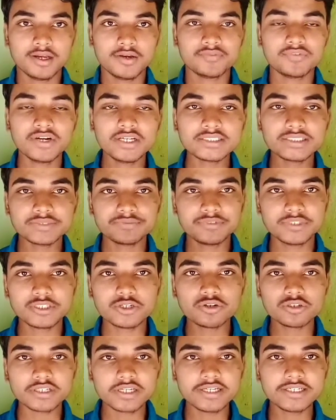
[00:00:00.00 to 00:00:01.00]
फ्रेंड्स
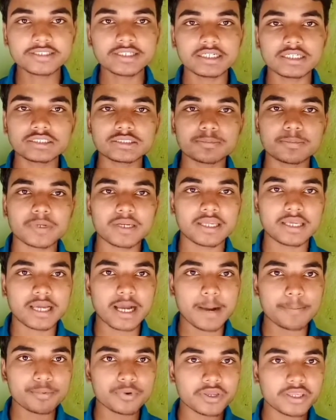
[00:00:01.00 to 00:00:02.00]
वीडियो को डिलीट करने से पहले
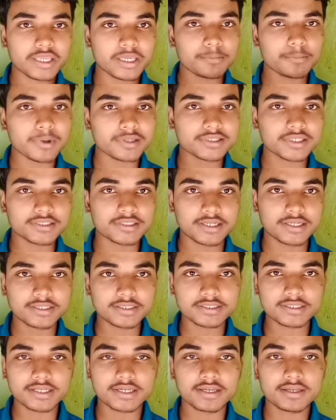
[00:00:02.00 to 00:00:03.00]
आपको एक बात का ध्यान
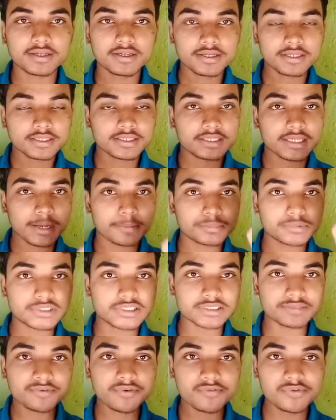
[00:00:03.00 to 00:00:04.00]
रखना है कि आप
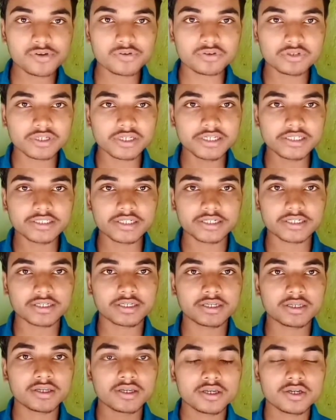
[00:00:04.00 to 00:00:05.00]
जिस भी वीडियो को डिलीट कर
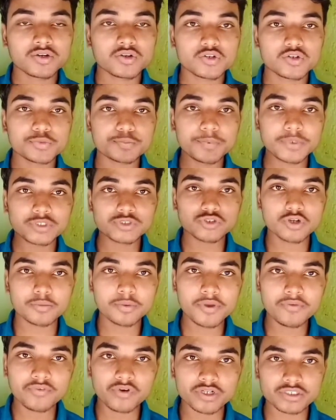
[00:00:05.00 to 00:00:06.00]
रहे हैं उस पर जो
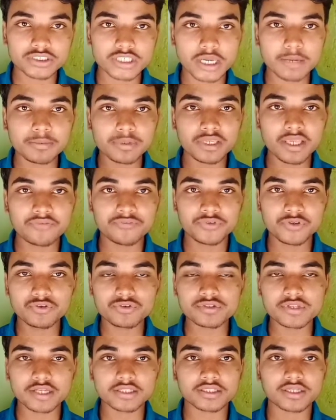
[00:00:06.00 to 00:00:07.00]
भी वॉच टाइम या
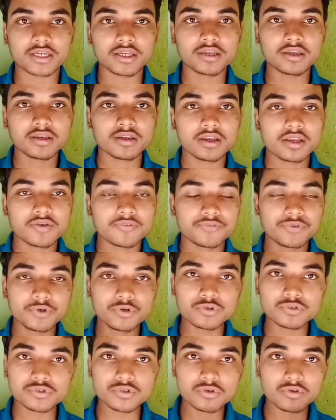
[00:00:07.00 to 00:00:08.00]
व्यूज़ आता है
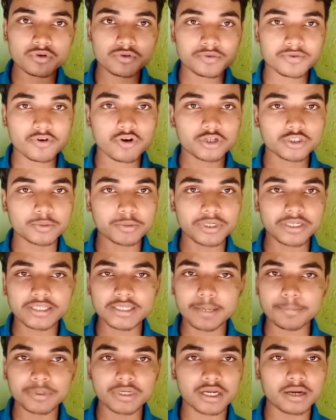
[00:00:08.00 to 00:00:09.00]
व्यूज़ तो ऑटोमेटिक
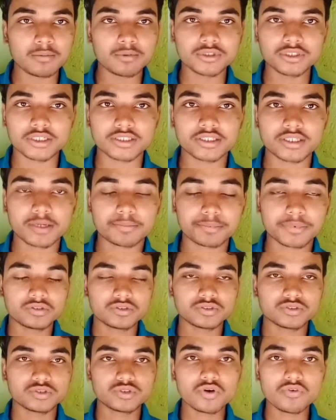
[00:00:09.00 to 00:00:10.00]
यहाँ पे कम हो जाते हैं
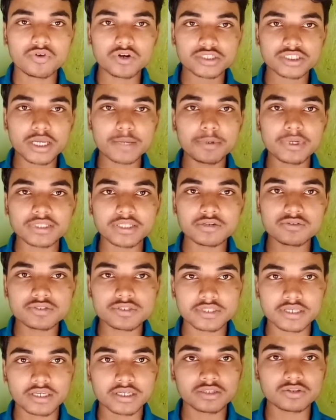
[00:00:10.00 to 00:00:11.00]
आपके जो वॉच टाइम आता है
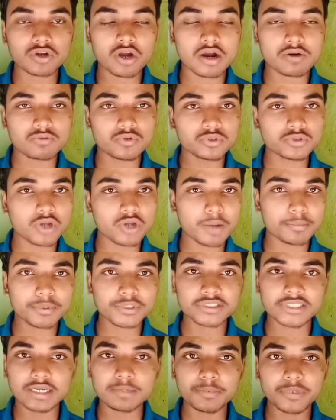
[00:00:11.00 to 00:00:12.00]
उससे तो वो तो आपके
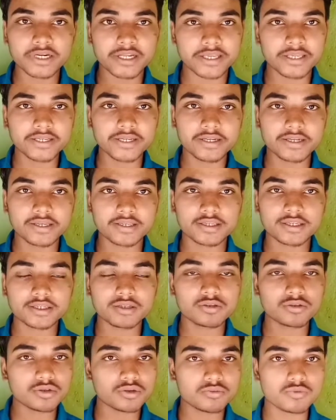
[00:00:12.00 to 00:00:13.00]
चैनल पर रहेंगे ही रहेंगे
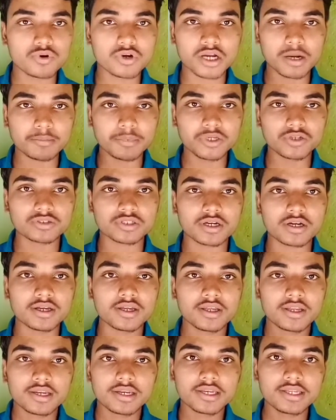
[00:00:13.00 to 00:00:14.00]
क्योंकि वो कम नहीं होता
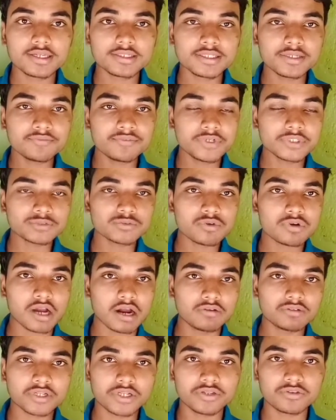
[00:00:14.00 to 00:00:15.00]
लेकिन फ्रेंड्स वो
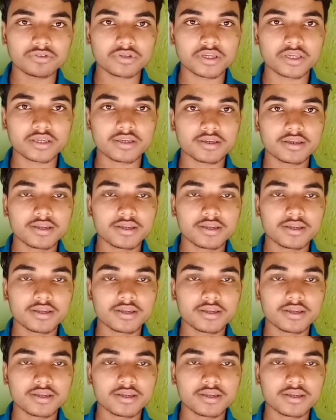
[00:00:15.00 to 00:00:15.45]
काउंट नहीं होंगे